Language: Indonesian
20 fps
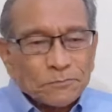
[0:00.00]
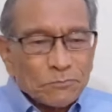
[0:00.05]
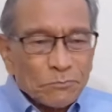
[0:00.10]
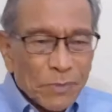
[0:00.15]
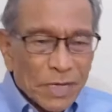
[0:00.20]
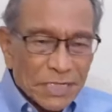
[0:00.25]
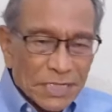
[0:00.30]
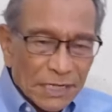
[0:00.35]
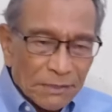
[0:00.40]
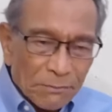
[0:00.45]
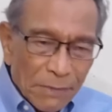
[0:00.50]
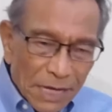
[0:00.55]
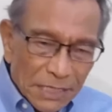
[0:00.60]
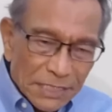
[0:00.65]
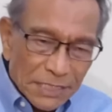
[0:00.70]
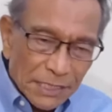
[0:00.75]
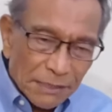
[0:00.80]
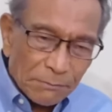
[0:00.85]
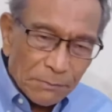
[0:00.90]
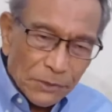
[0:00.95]

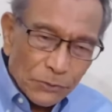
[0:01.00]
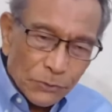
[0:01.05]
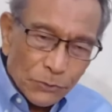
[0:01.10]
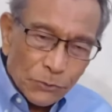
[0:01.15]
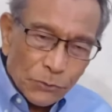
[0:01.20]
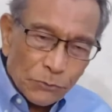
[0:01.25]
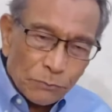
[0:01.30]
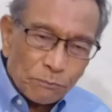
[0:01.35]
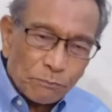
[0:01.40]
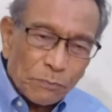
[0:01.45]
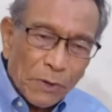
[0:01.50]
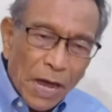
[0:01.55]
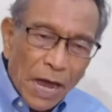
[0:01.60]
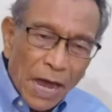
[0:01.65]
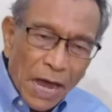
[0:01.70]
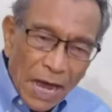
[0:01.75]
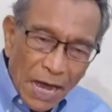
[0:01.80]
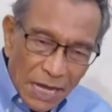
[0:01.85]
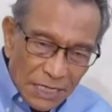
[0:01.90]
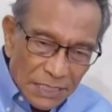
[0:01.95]
masing-masing menurut
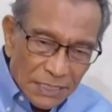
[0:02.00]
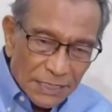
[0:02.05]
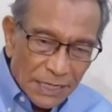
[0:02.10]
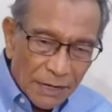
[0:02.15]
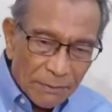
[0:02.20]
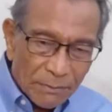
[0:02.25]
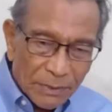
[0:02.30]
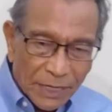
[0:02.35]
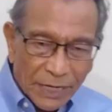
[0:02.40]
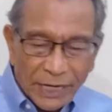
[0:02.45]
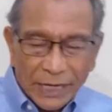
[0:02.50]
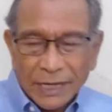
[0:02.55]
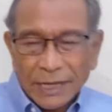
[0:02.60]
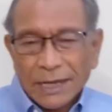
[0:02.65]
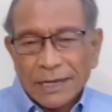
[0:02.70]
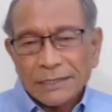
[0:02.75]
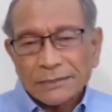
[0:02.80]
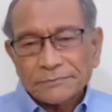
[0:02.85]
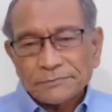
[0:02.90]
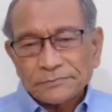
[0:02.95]
bahasa
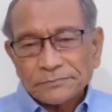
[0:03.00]
mereka.